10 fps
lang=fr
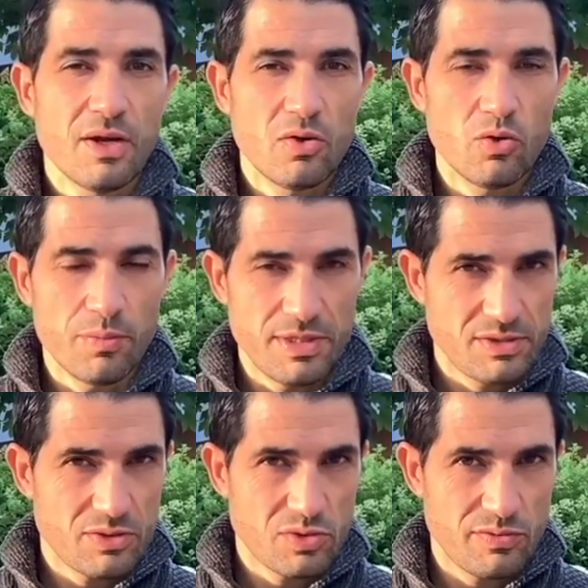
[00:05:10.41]

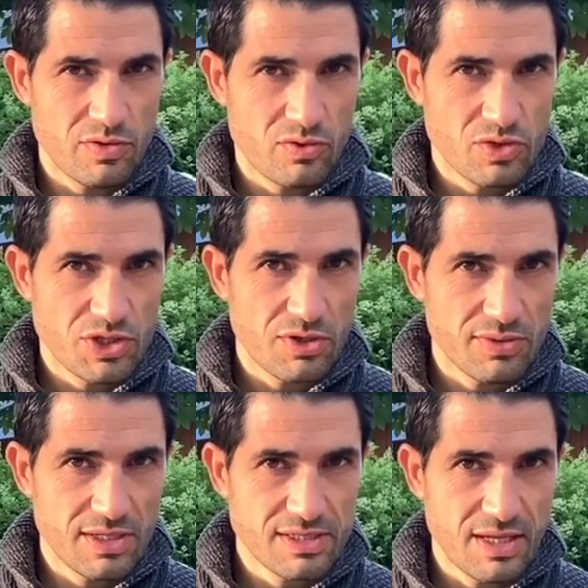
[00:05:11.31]
l'obéissance de votre chien
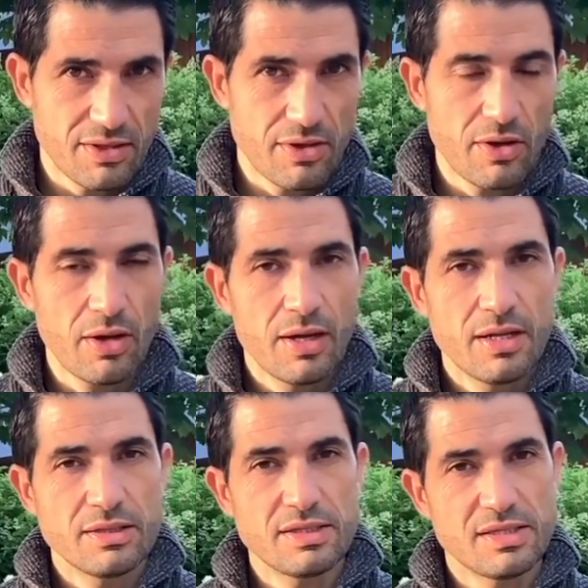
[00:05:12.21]
en extérieur.
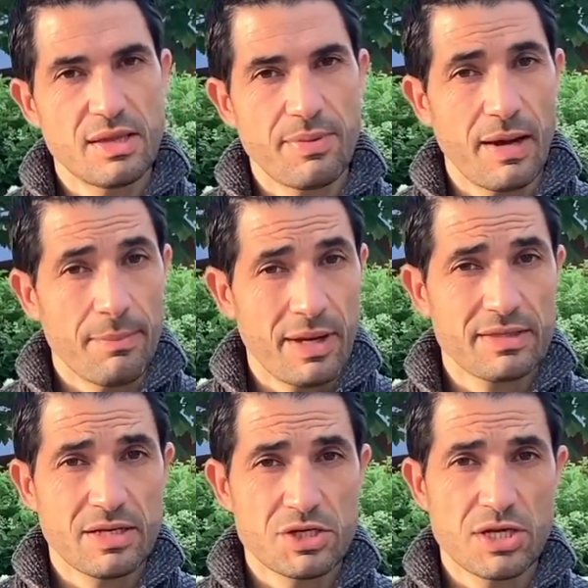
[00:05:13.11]
N'hésitez pas à
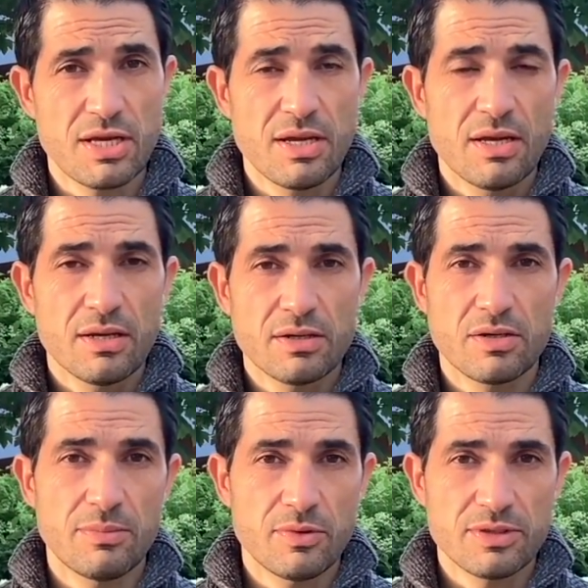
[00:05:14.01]
partager,
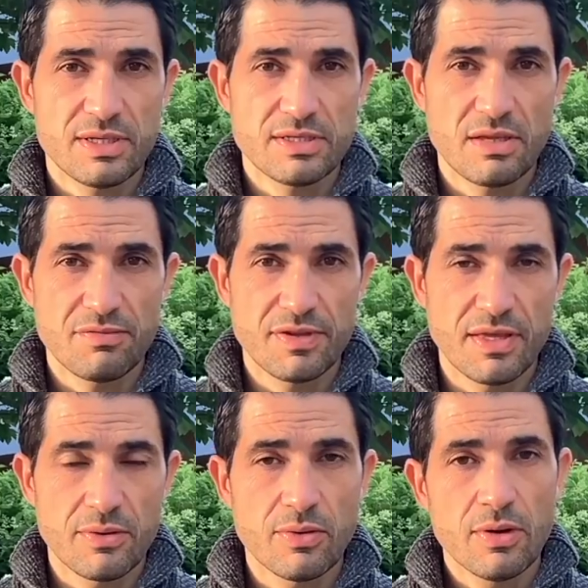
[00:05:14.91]
commenter cette
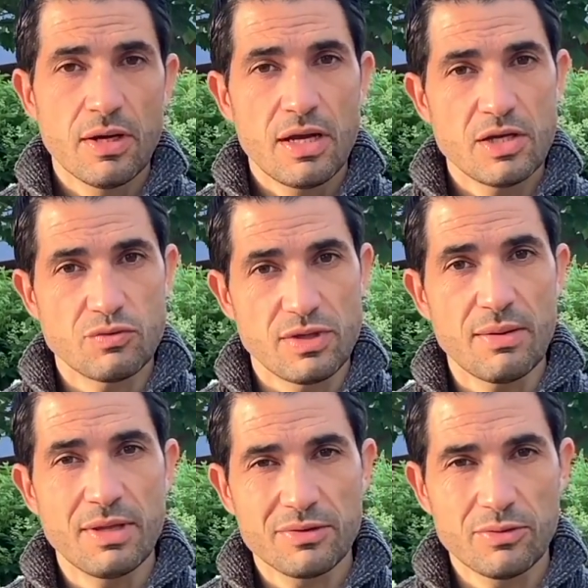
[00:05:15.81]
vidéo et je vous dis à
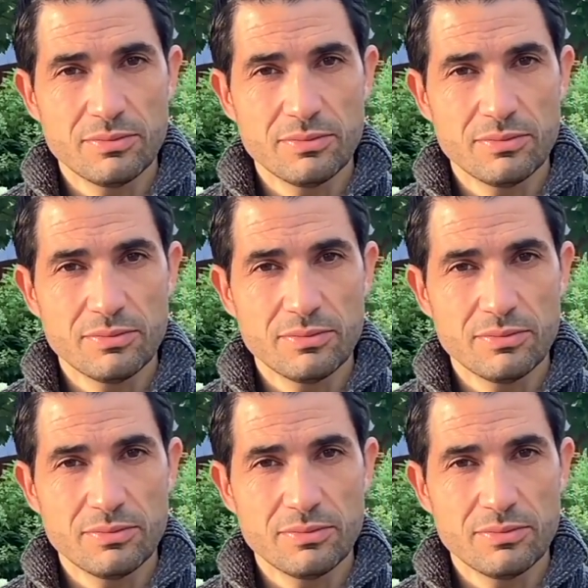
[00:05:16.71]
bientôt.